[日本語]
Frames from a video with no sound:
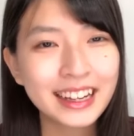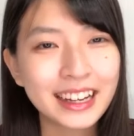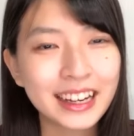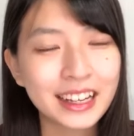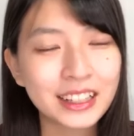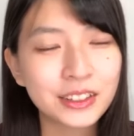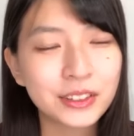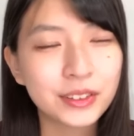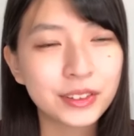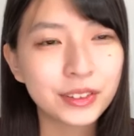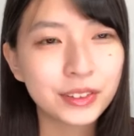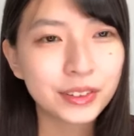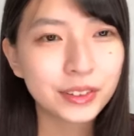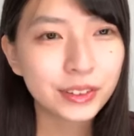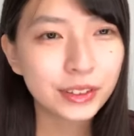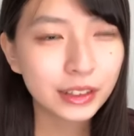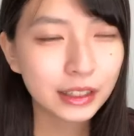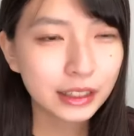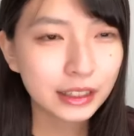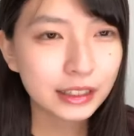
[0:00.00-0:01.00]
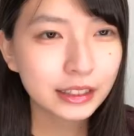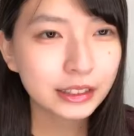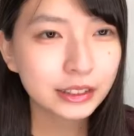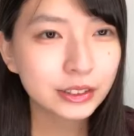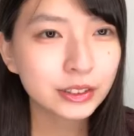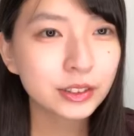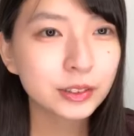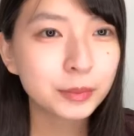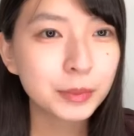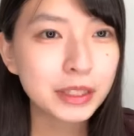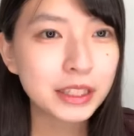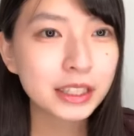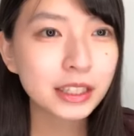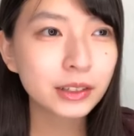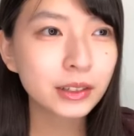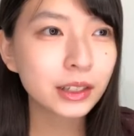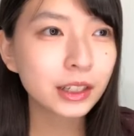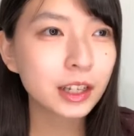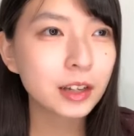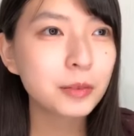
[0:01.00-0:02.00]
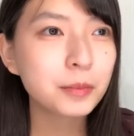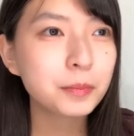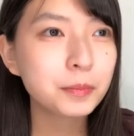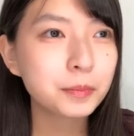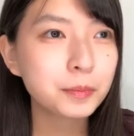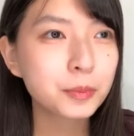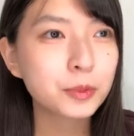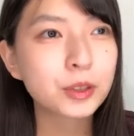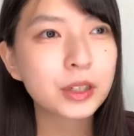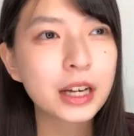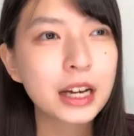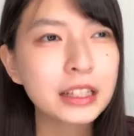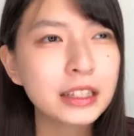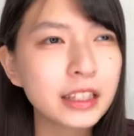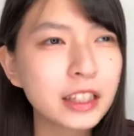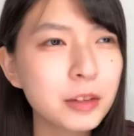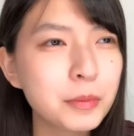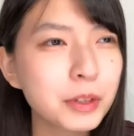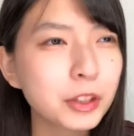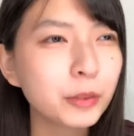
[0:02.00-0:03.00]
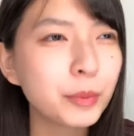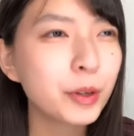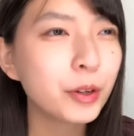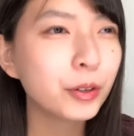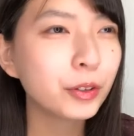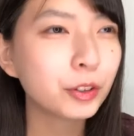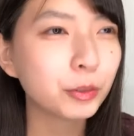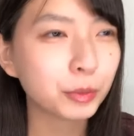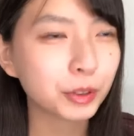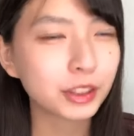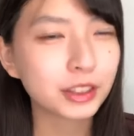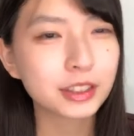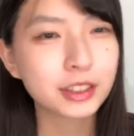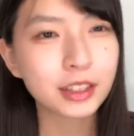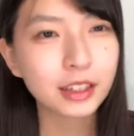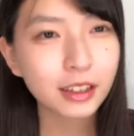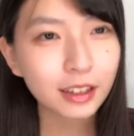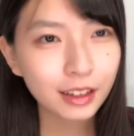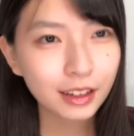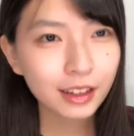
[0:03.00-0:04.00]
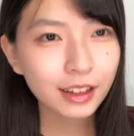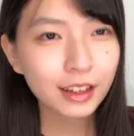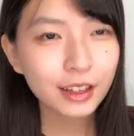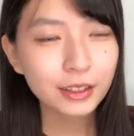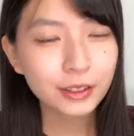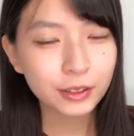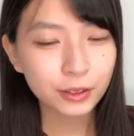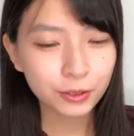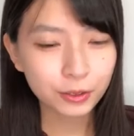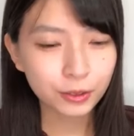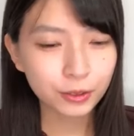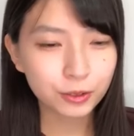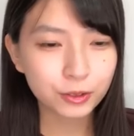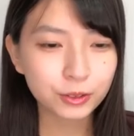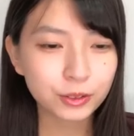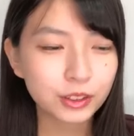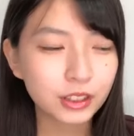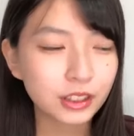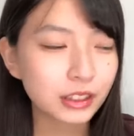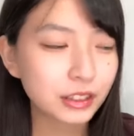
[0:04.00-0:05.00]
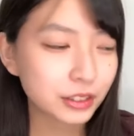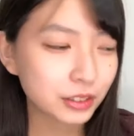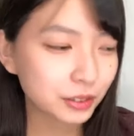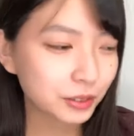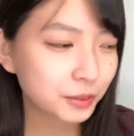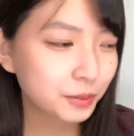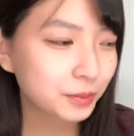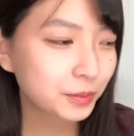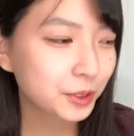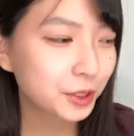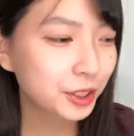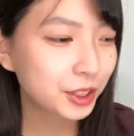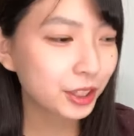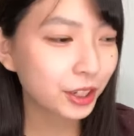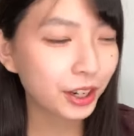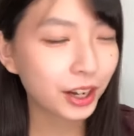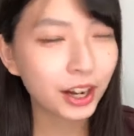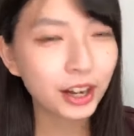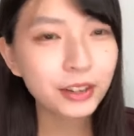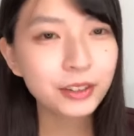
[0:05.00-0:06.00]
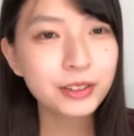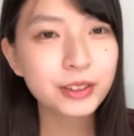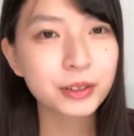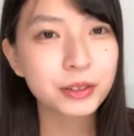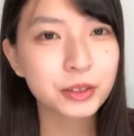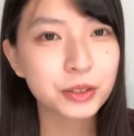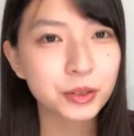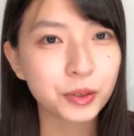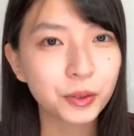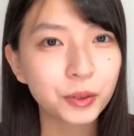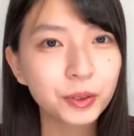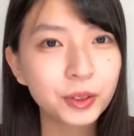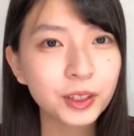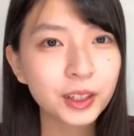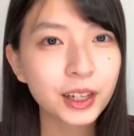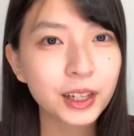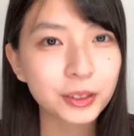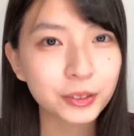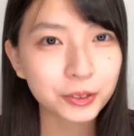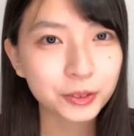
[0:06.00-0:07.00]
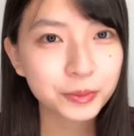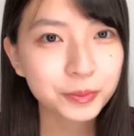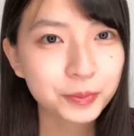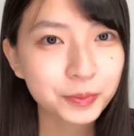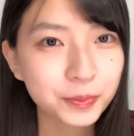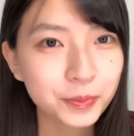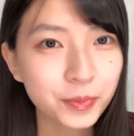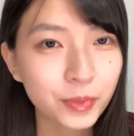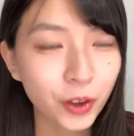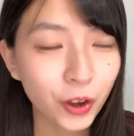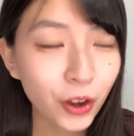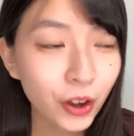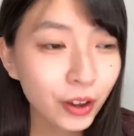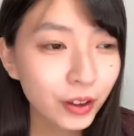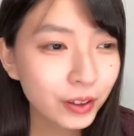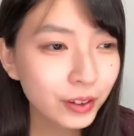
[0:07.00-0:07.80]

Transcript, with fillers: あのー、そう、まあ、できるだけもう簡単にまとめようと思ってさで送ったんですよそしたらはるちゃん超長いのえ